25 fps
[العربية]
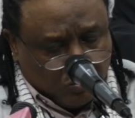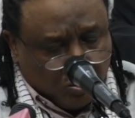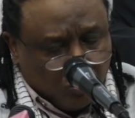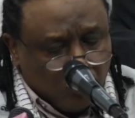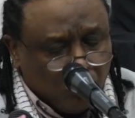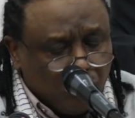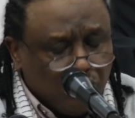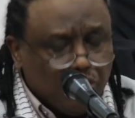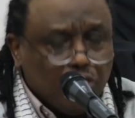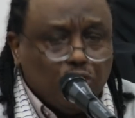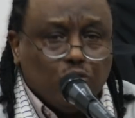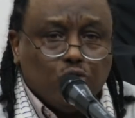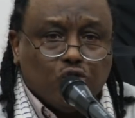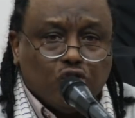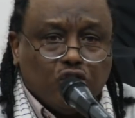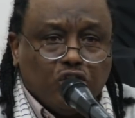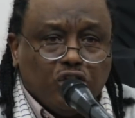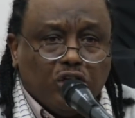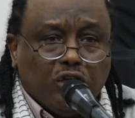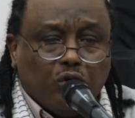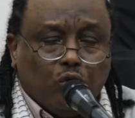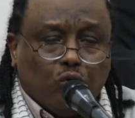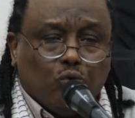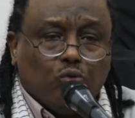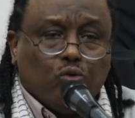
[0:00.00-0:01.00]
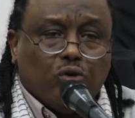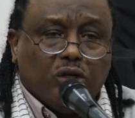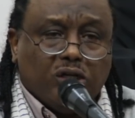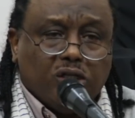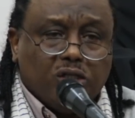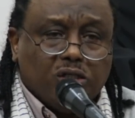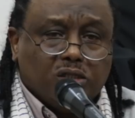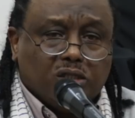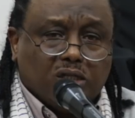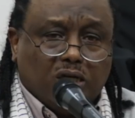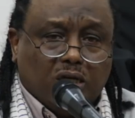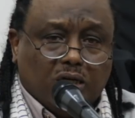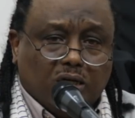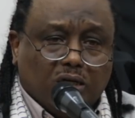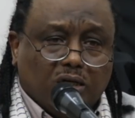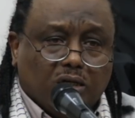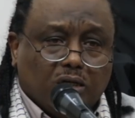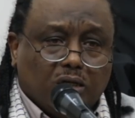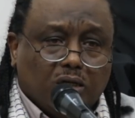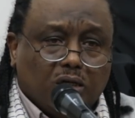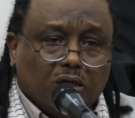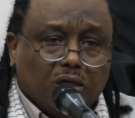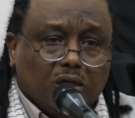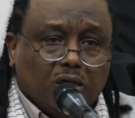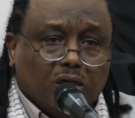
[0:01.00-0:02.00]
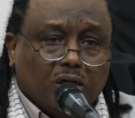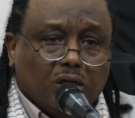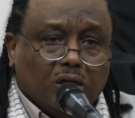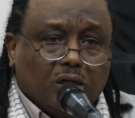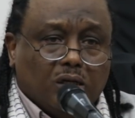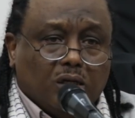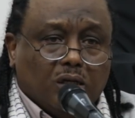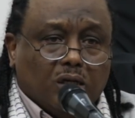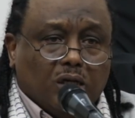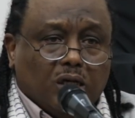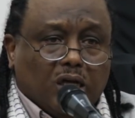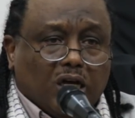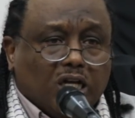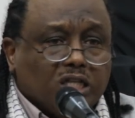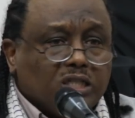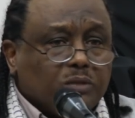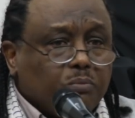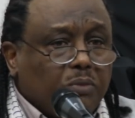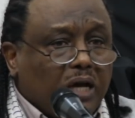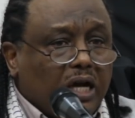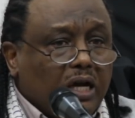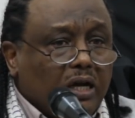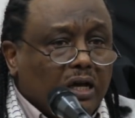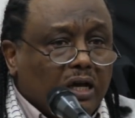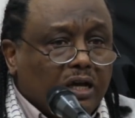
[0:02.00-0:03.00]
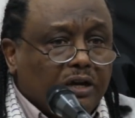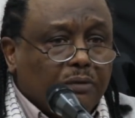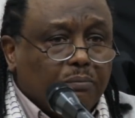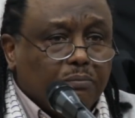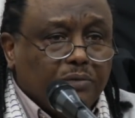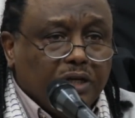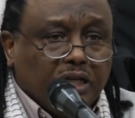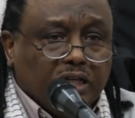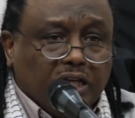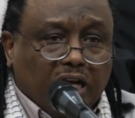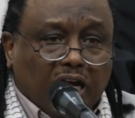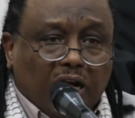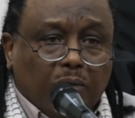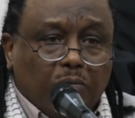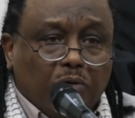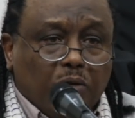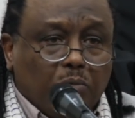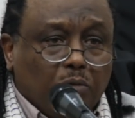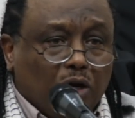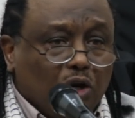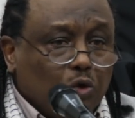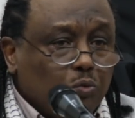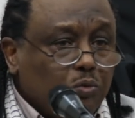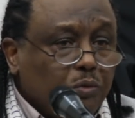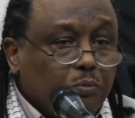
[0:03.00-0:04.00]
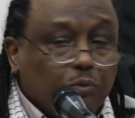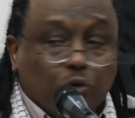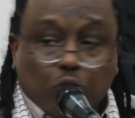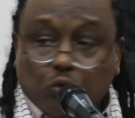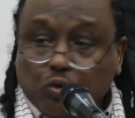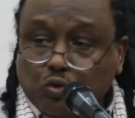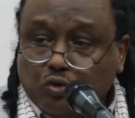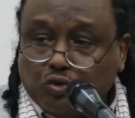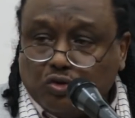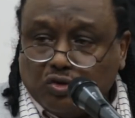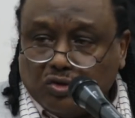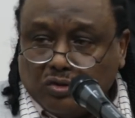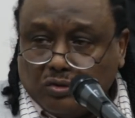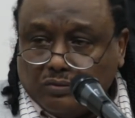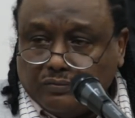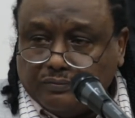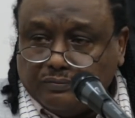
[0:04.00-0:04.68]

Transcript: واقول انه سجل حقوق الانسان اصبح الغرب يتعامل معه ببرود